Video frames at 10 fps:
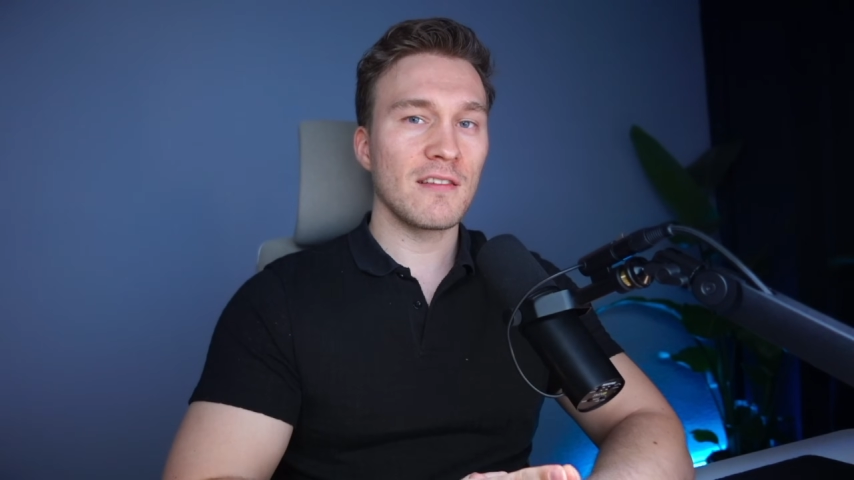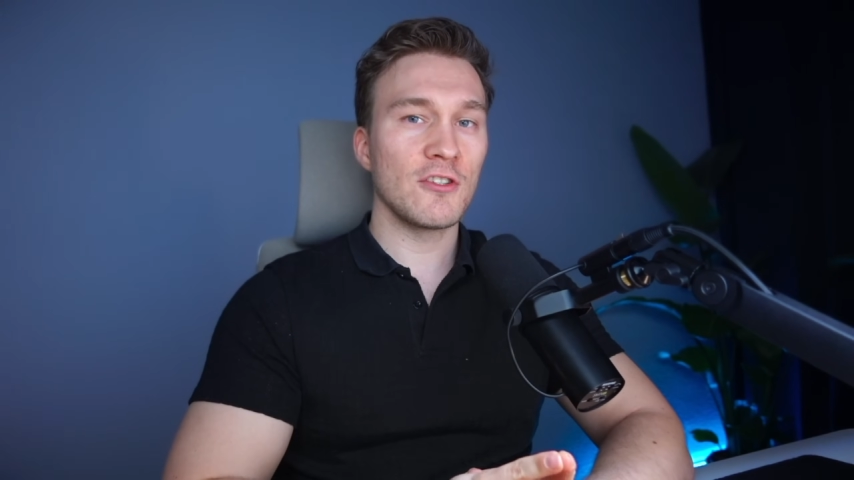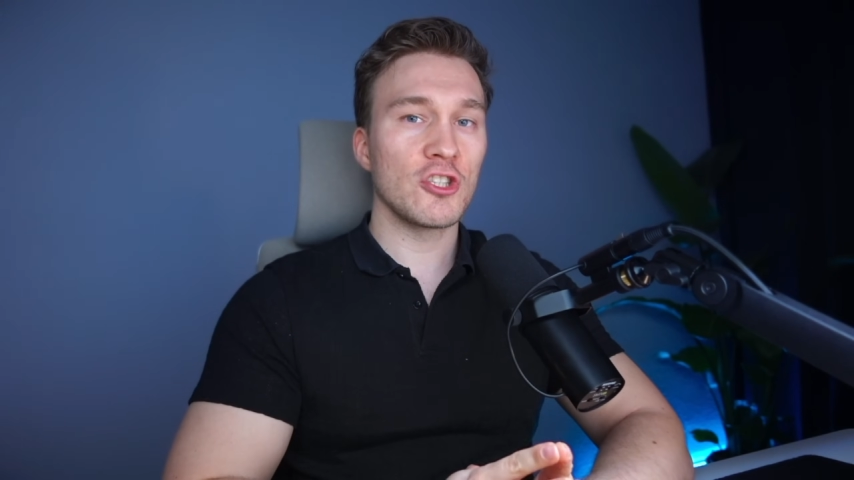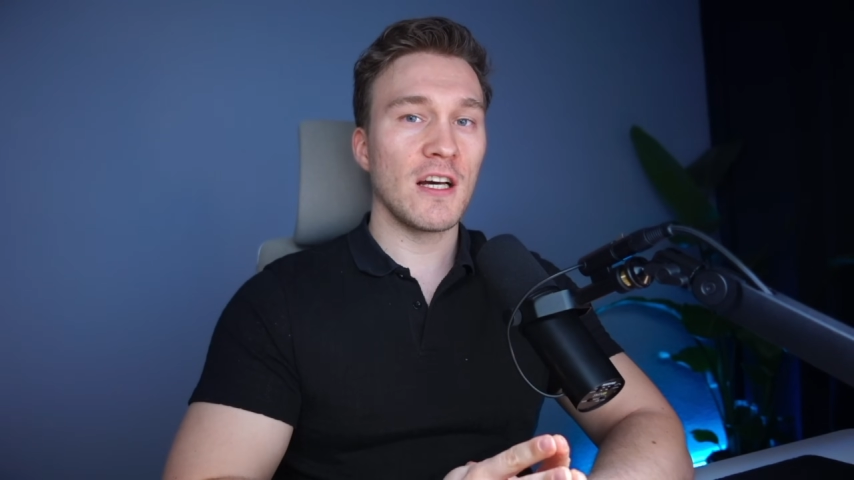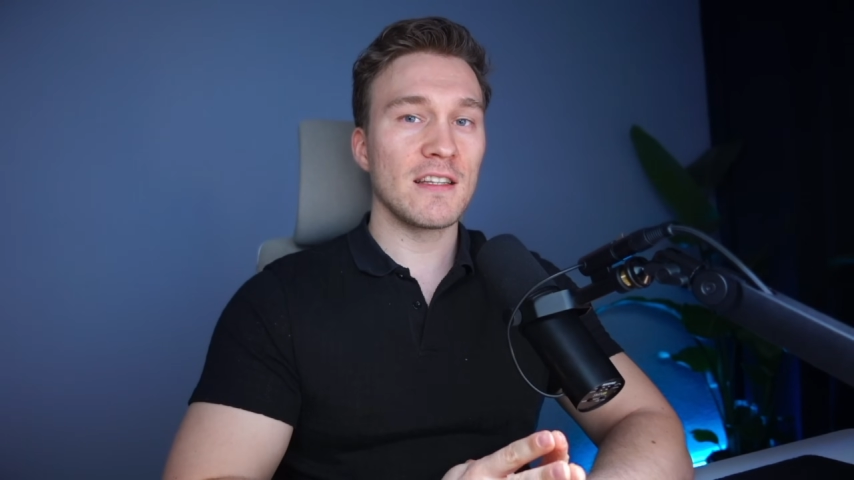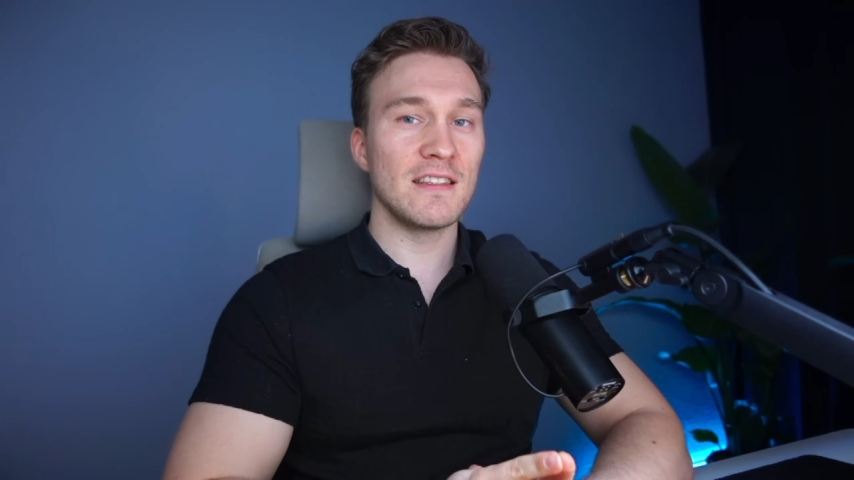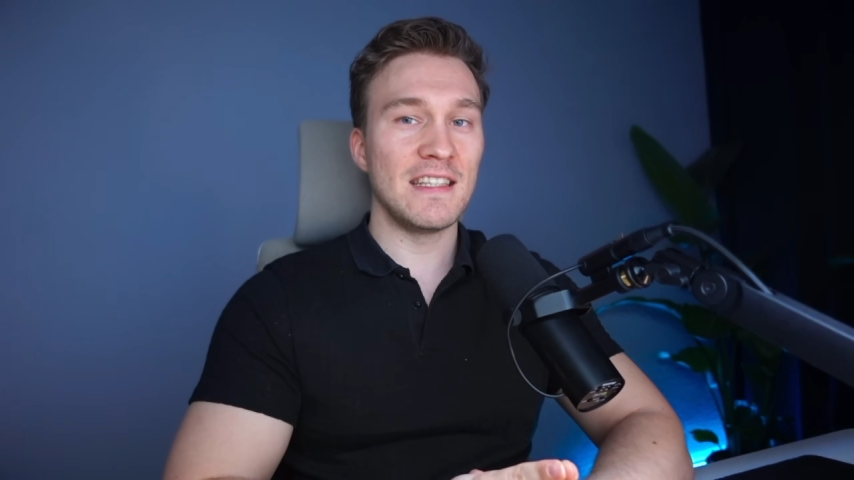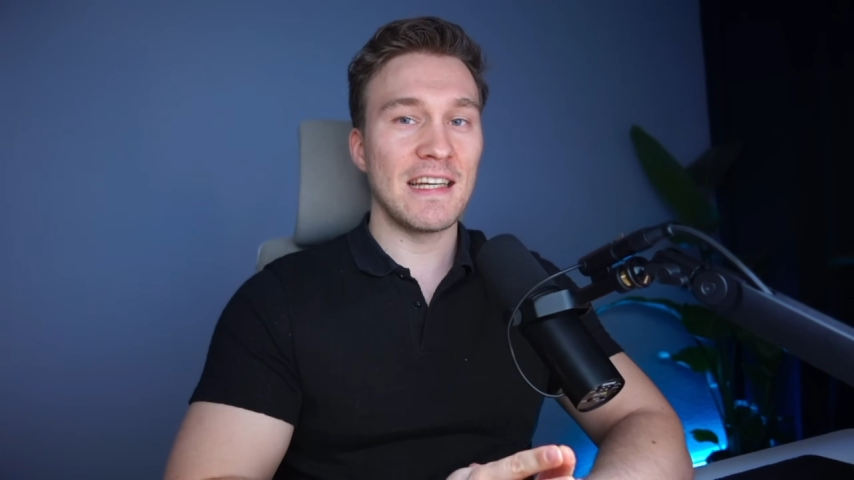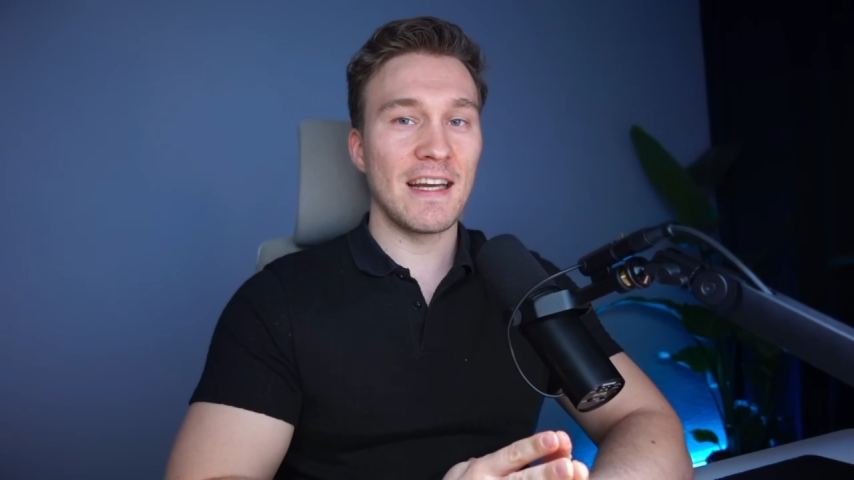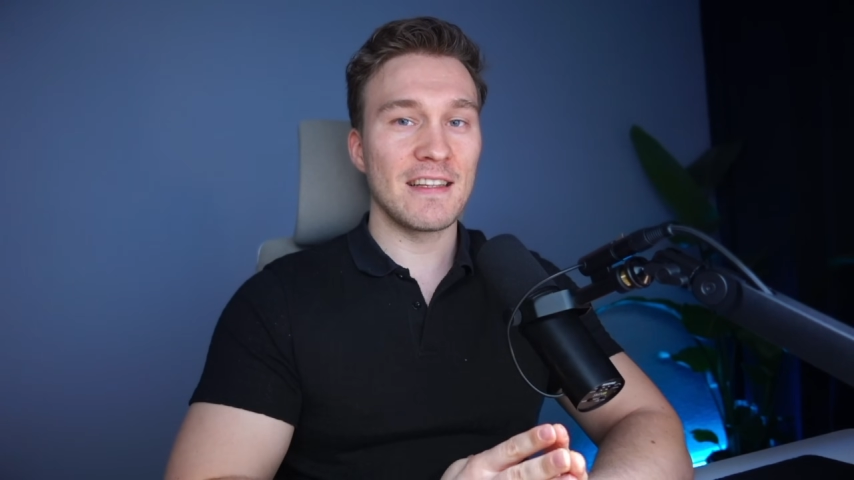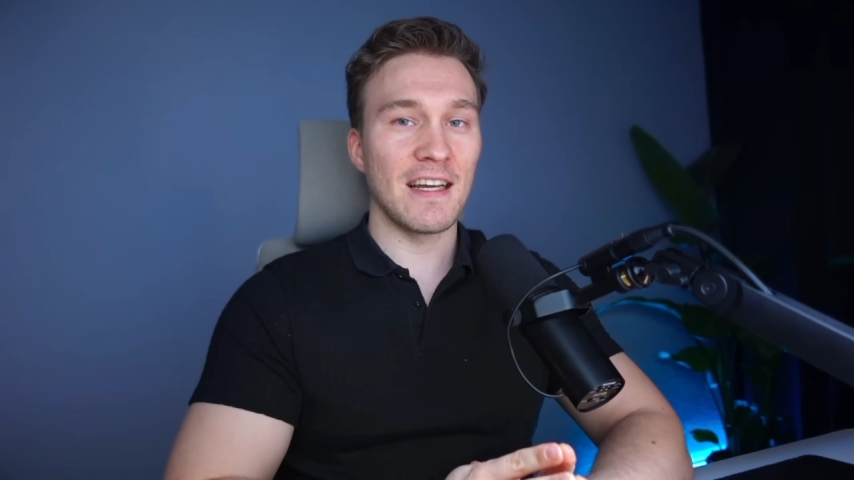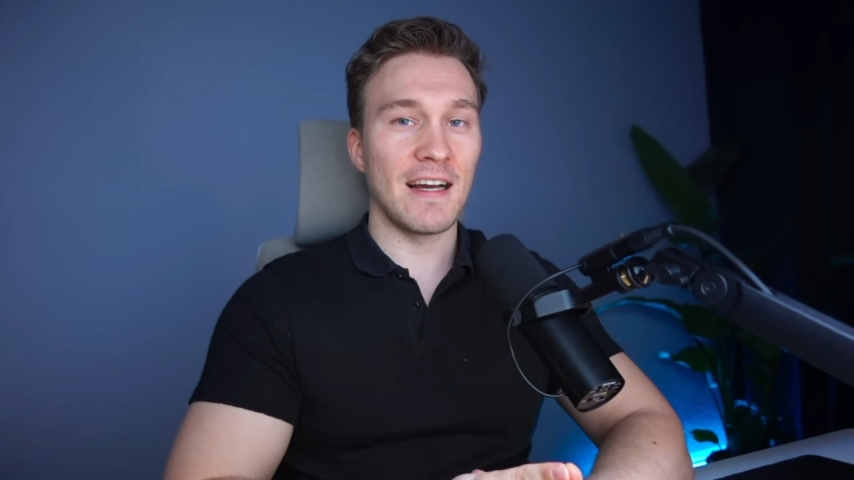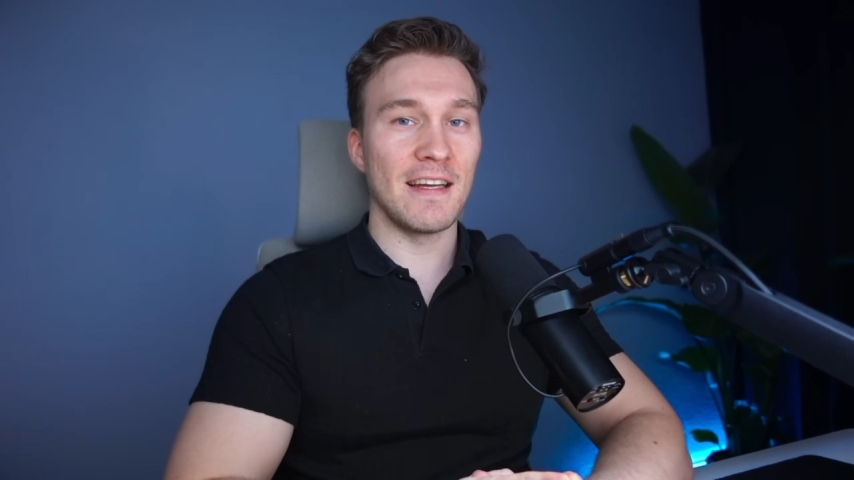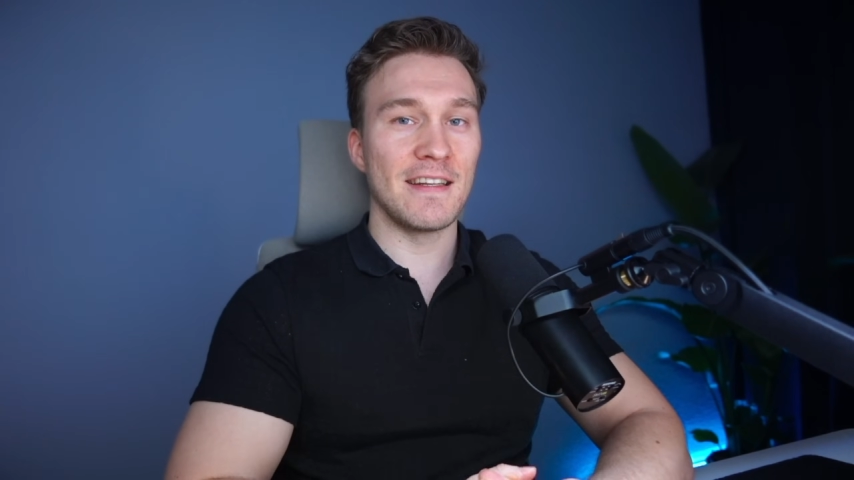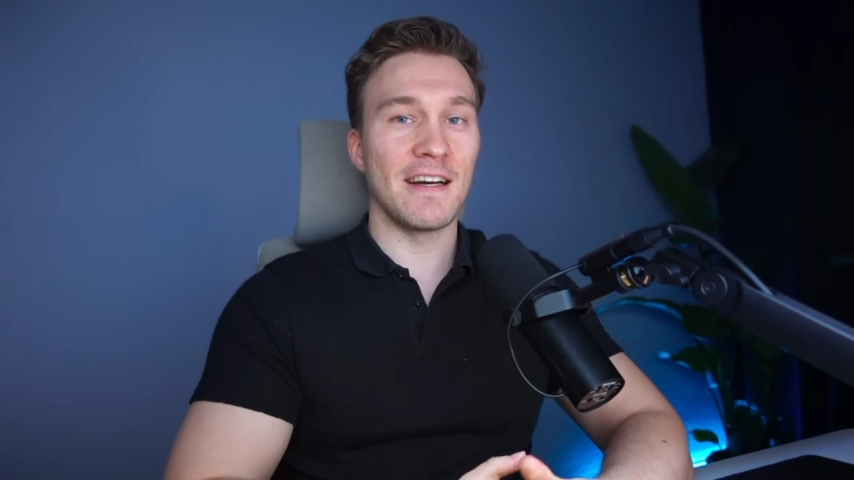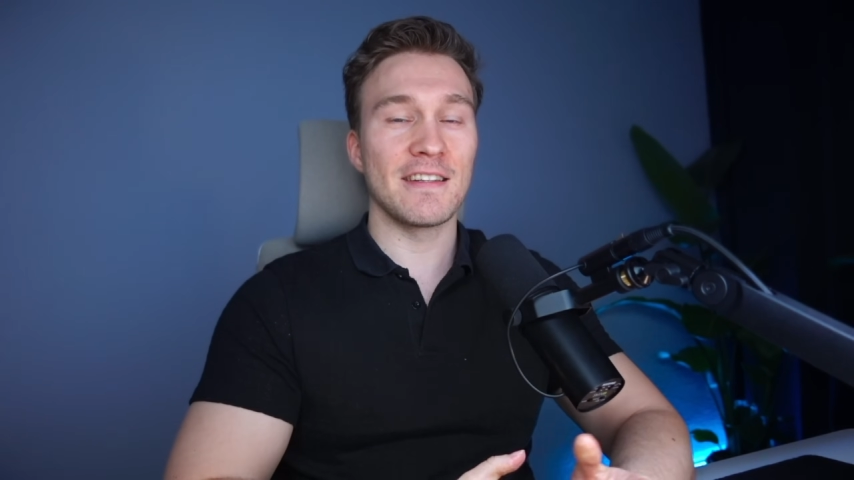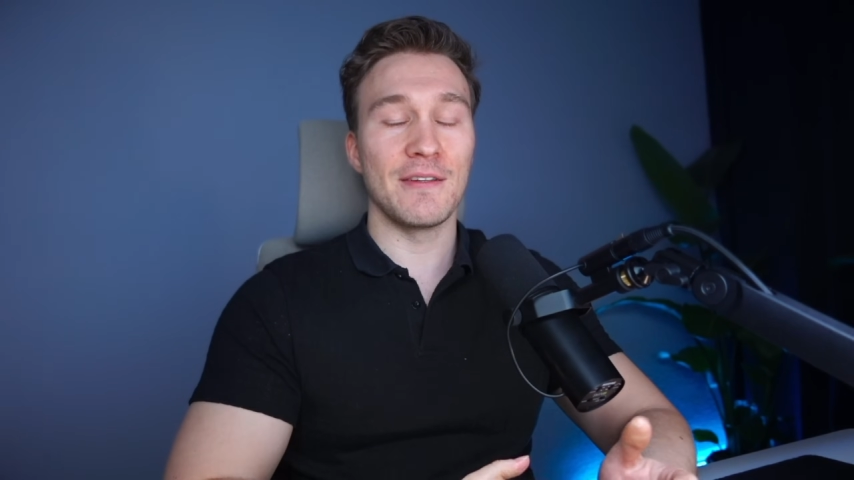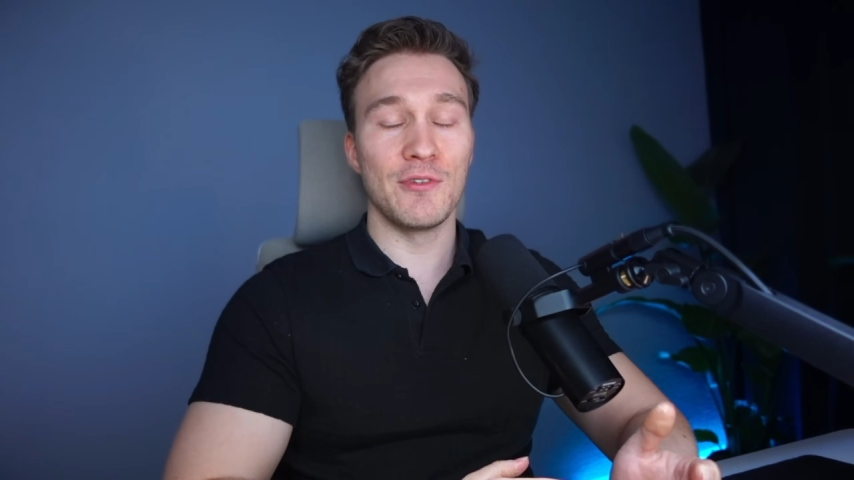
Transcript: wir starten direkt rein nach dem